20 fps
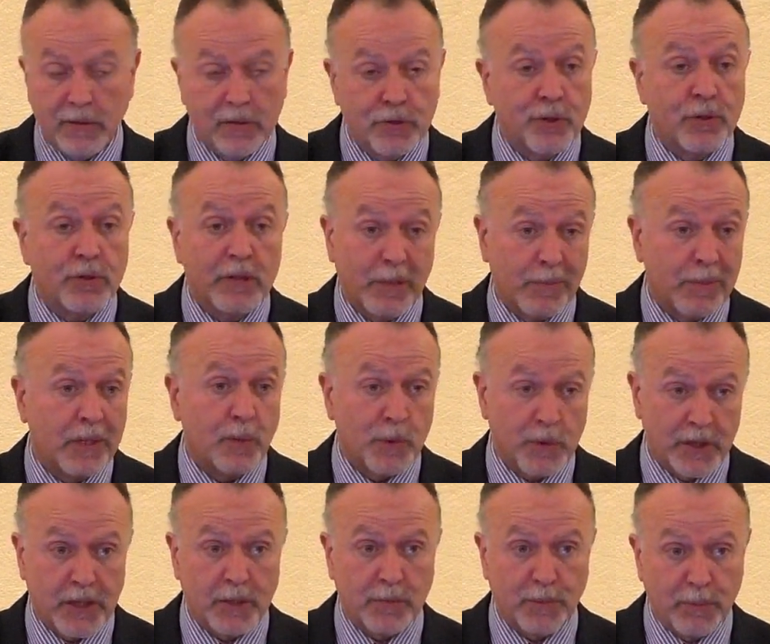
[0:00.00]
son también
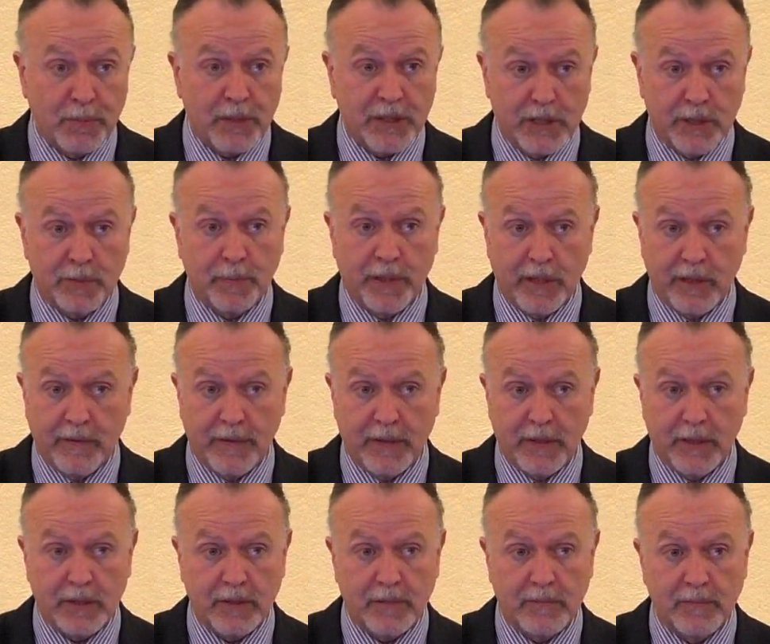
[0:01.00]
nuestras propias
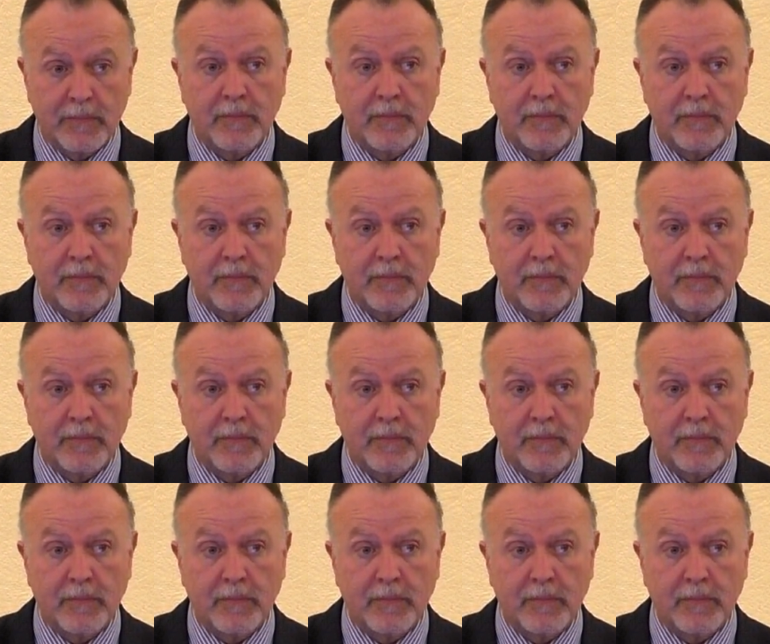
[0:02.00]
experiencias.